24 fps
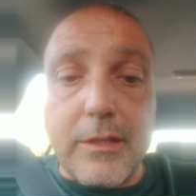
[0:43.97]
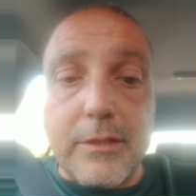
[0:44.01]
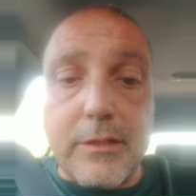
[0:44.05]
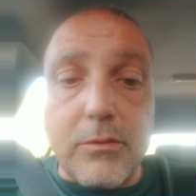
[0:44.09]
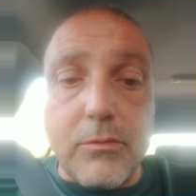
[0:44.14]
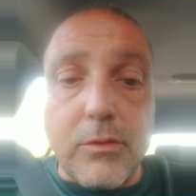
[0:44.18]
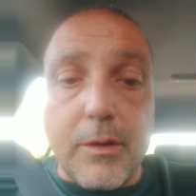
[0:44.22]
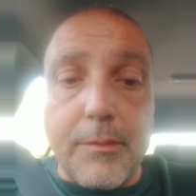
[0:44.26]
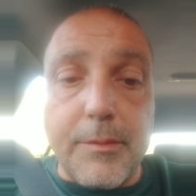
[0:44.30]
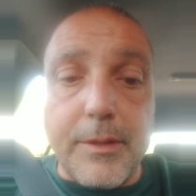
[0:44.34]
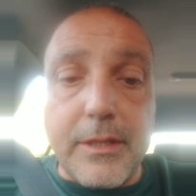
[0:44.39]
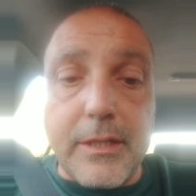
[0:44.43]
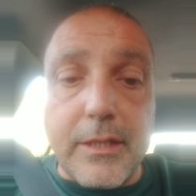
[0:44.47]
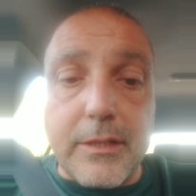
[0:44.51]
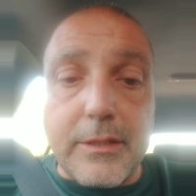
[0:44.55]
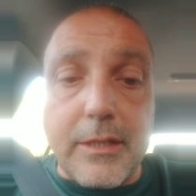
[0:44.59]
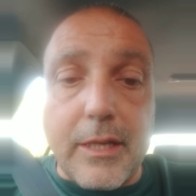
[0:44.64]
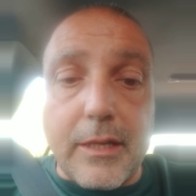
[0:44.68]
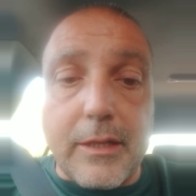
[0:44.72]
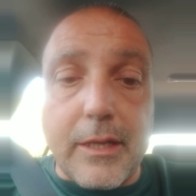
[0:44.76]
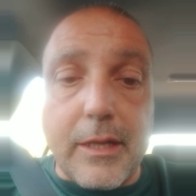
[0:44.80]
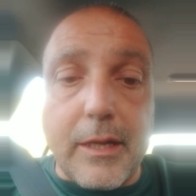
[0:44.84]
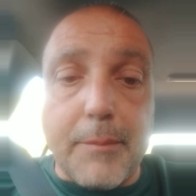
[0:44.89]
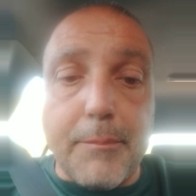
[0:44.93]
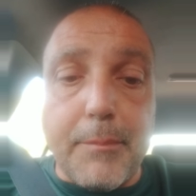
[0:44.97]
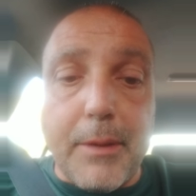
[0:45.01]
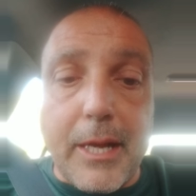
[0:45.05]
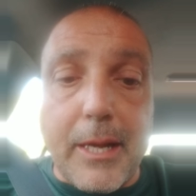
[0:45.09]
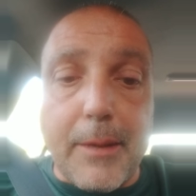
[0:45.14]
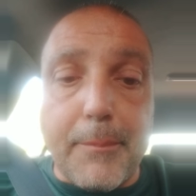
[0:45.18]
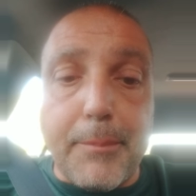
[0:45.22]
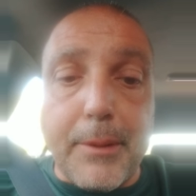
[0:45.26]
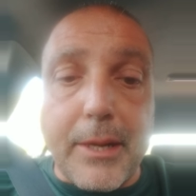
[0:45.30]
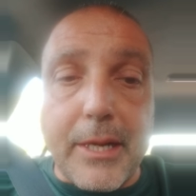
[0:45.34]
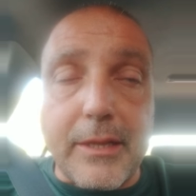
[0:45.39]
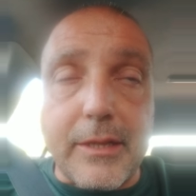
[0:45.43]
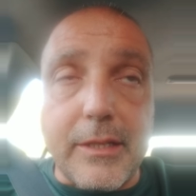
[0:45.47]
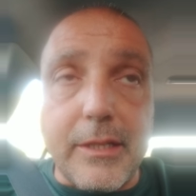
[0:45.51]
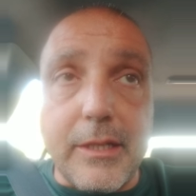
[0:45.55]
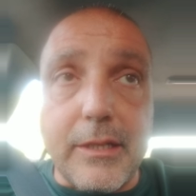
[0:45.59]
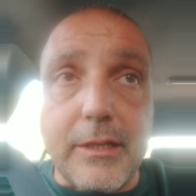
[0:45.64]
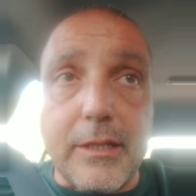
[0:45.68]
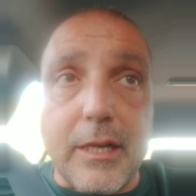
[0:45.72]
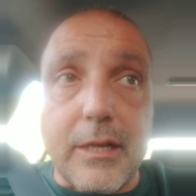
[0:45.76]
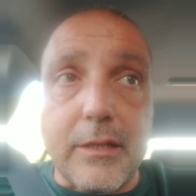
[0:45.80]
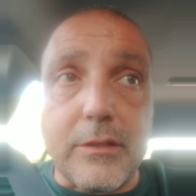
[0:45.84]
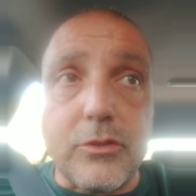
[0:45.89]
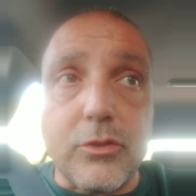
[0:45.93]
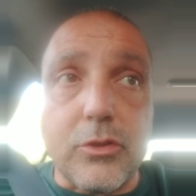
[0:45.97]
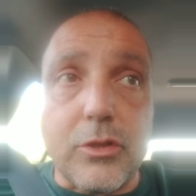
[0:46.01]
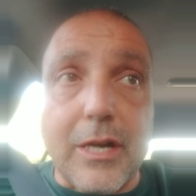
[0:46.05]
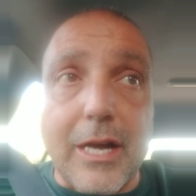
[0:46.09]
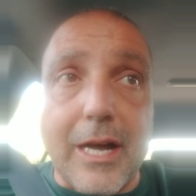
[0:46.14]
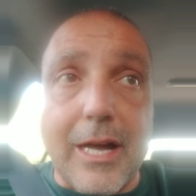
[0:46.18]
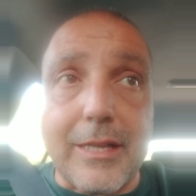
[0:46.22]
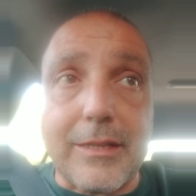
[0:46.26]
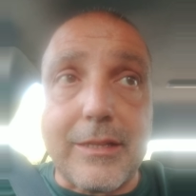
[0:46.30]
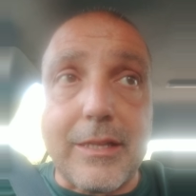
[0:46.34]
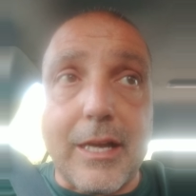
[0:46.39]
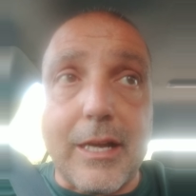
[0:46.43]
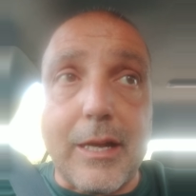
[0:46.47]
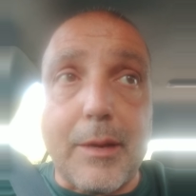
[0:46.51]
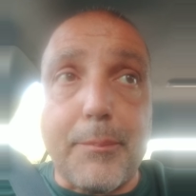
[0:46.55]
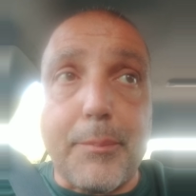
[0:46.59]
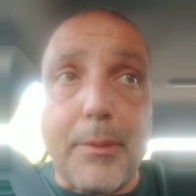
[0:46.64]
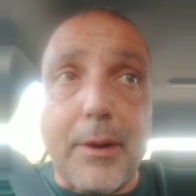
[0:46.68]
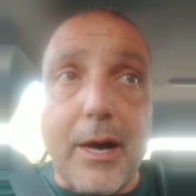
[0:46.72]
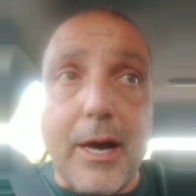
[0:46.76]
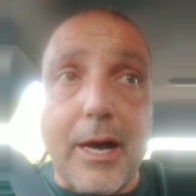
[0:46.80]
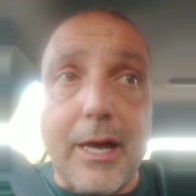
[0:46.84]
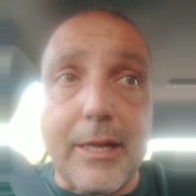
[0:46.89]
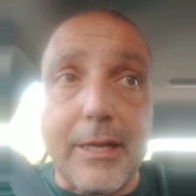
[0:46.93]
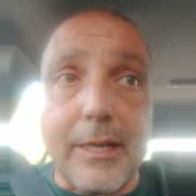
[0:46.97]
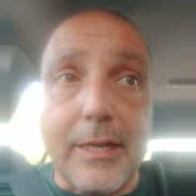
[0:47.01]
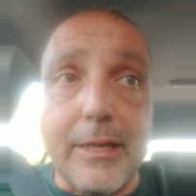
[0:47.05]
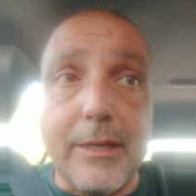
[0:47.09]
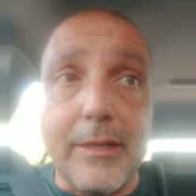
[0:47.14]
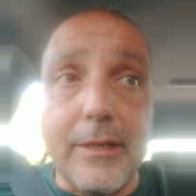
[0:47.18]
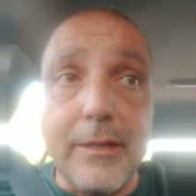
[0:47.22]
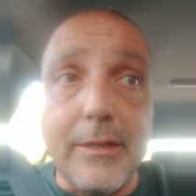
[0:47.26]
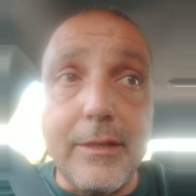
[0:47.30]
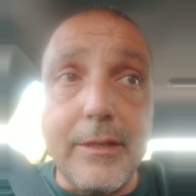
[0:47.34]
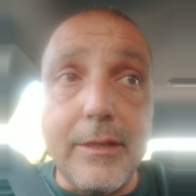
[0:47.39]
Sicuramente è stata una bella partita giocata alla pari,